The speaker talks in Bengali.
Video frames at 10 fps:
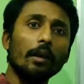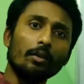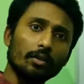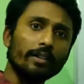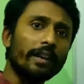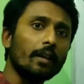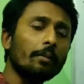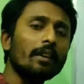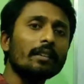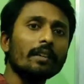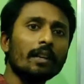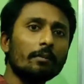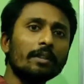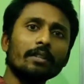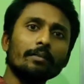ভালো করে দেখে নেবে না দেখলে
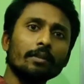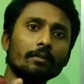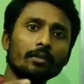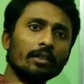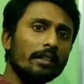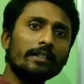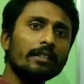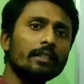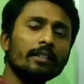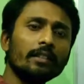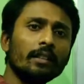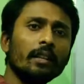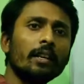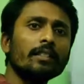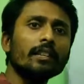আমি ডেসক্রিপশন বক্সে লিখে দিয়ে দিয়েছি
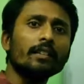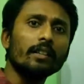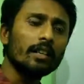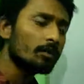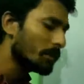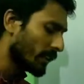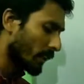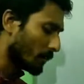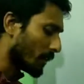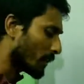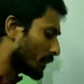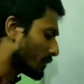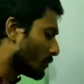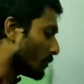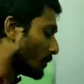সেখান থেকে তুমি দেখে নেবে আগে
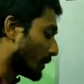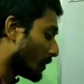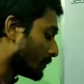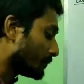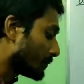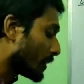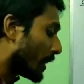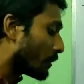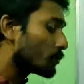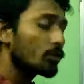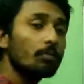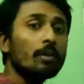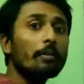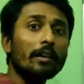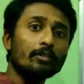ক্লাসটি করে নেবে কারণ একুশ
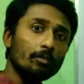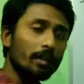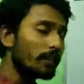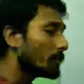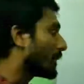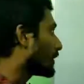নম্বর আর বাইশ নম্বর একদম